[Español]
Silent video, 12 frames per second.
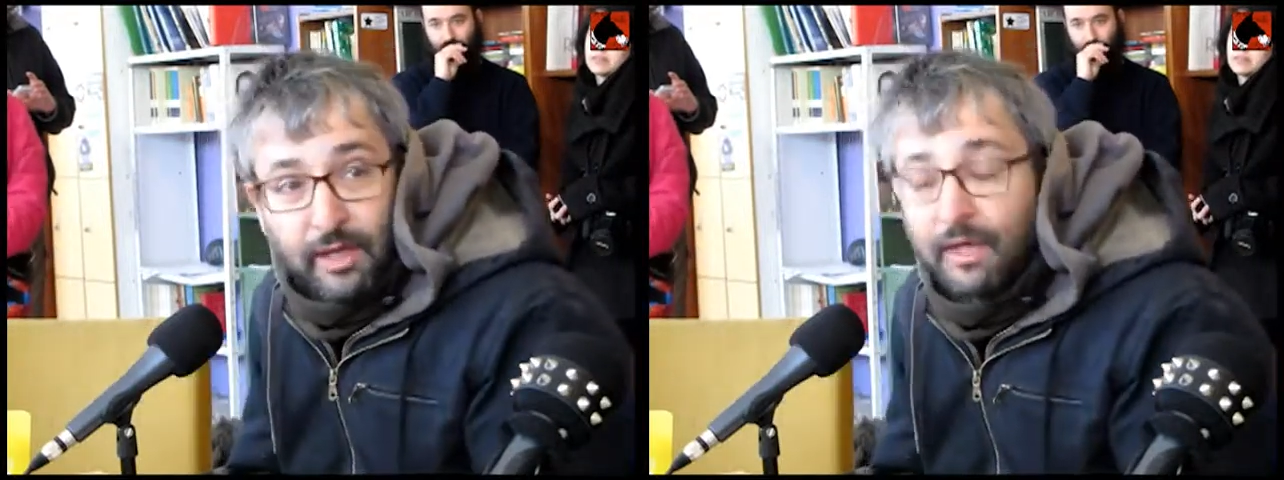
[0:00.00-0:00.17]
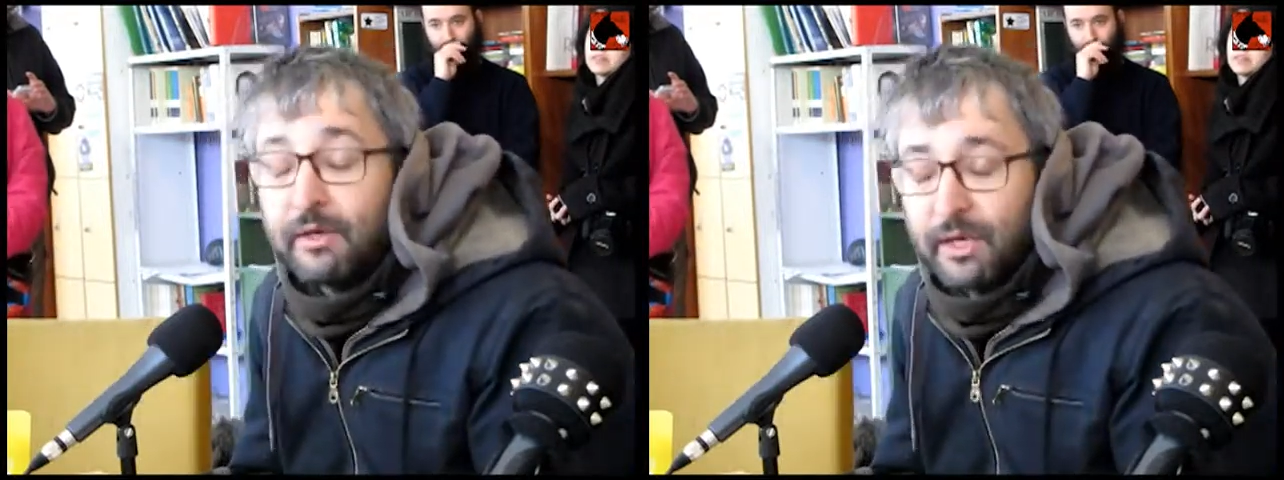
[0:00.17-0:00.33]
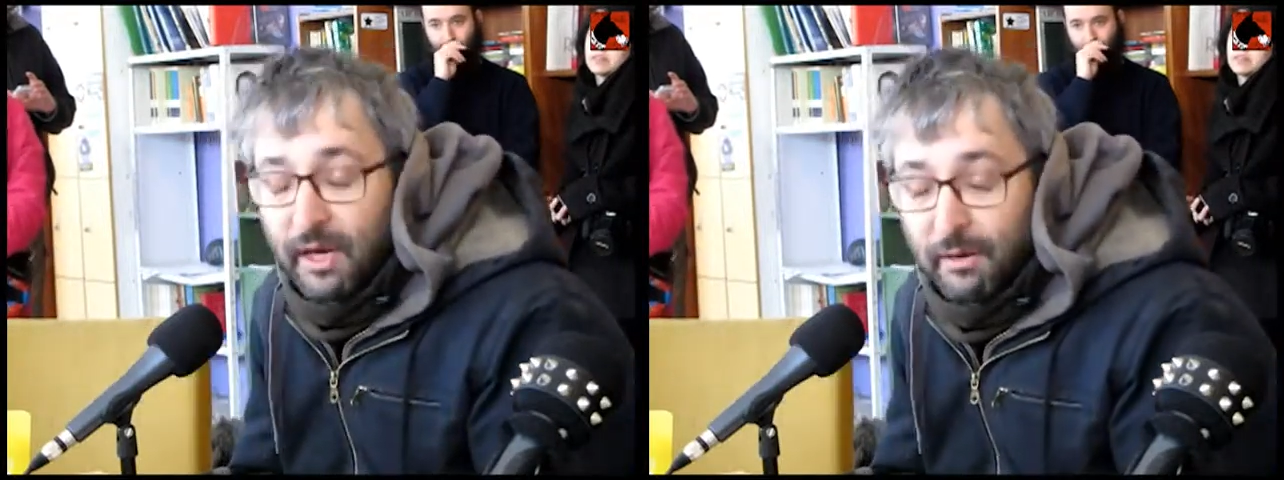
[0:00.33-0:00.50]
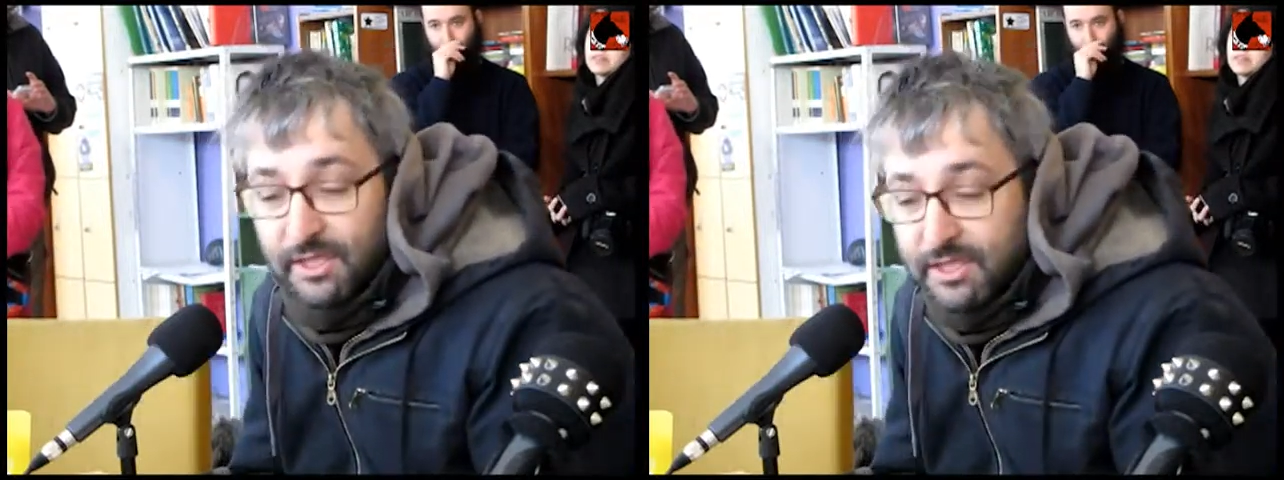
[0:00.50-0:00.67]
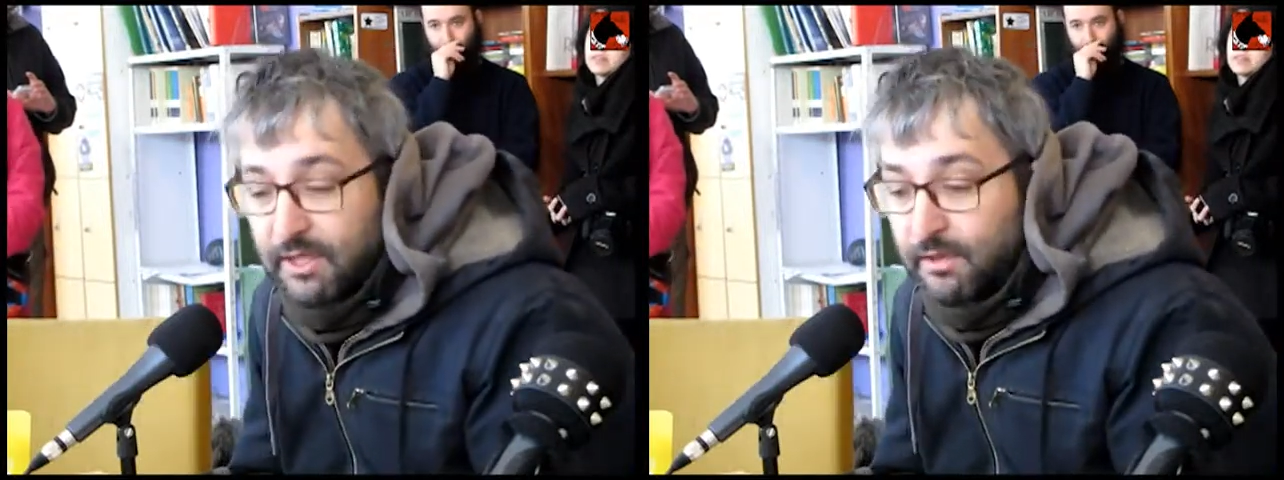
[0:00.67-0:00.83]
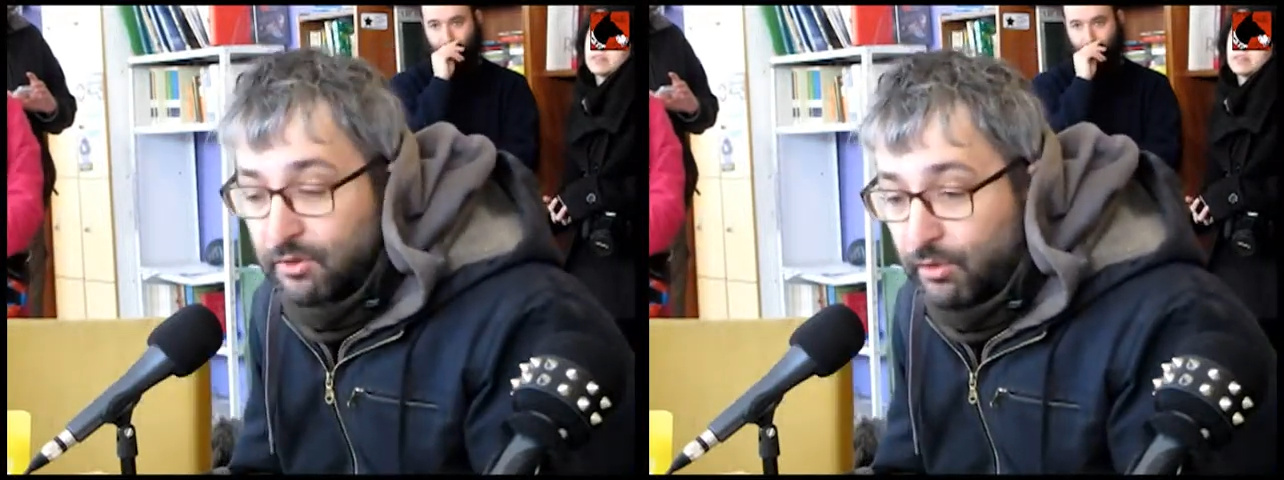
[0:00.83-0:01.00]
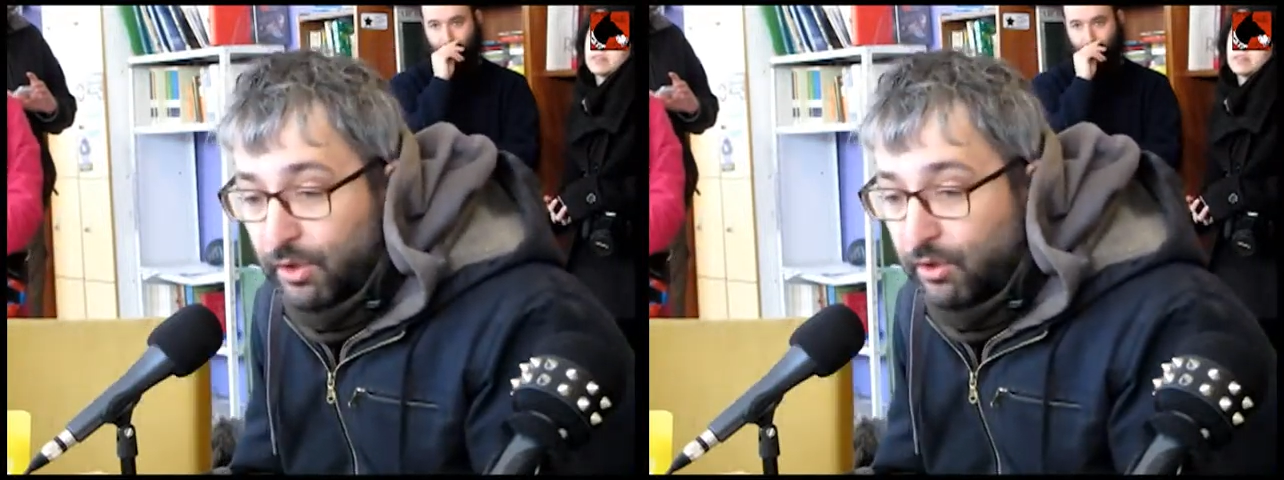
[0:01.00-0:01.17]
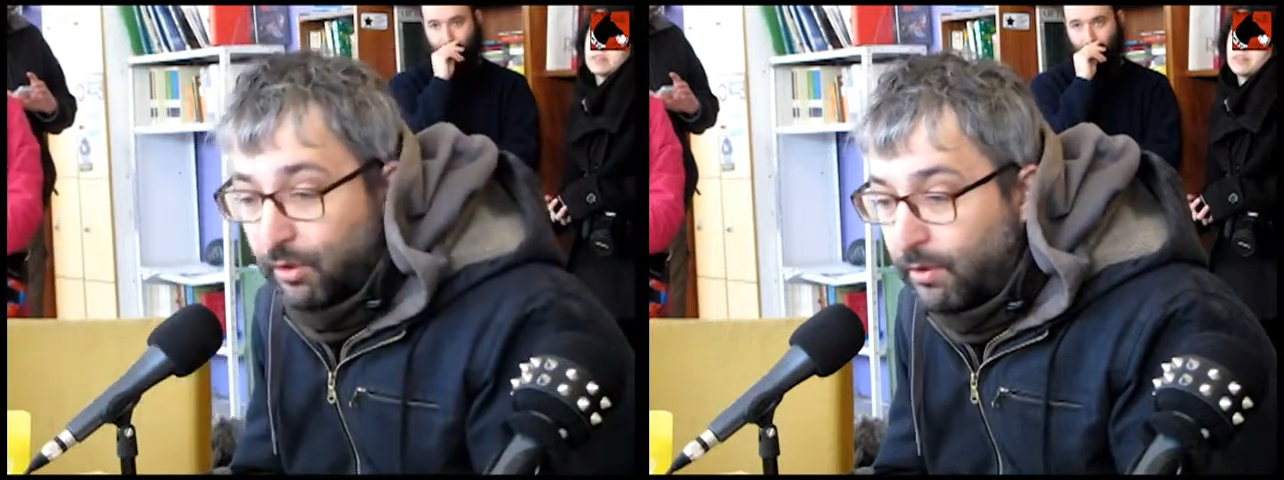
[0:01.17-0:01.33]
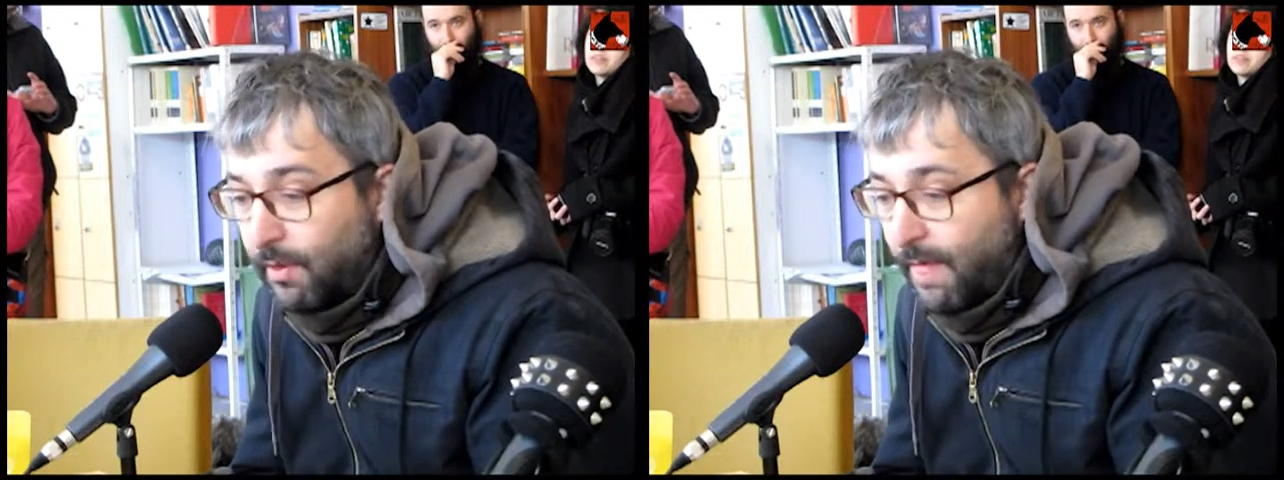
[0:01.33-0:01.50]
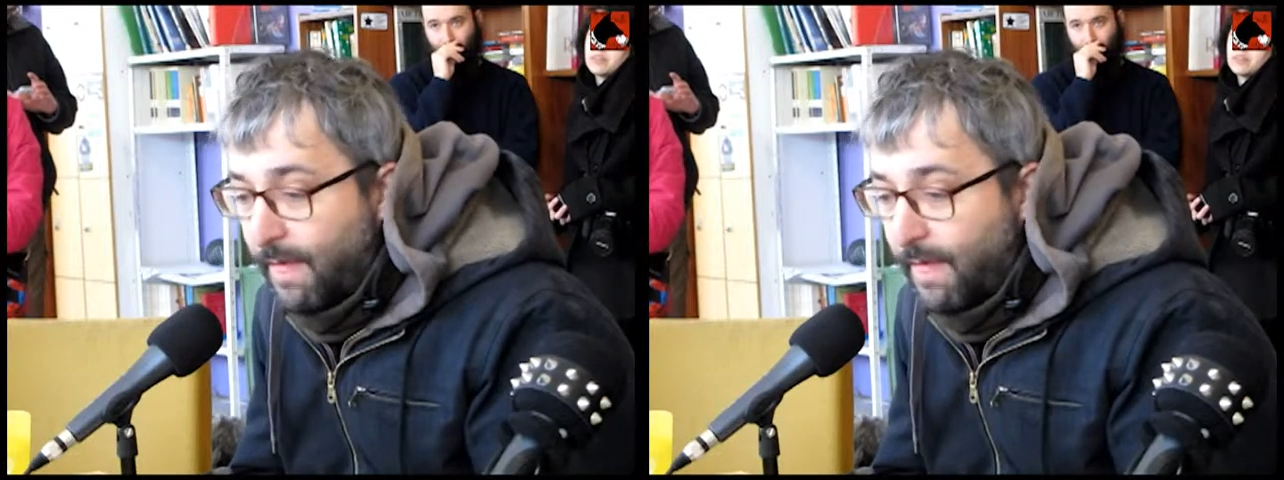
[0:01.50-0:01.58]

en Carabanchel sobre todo,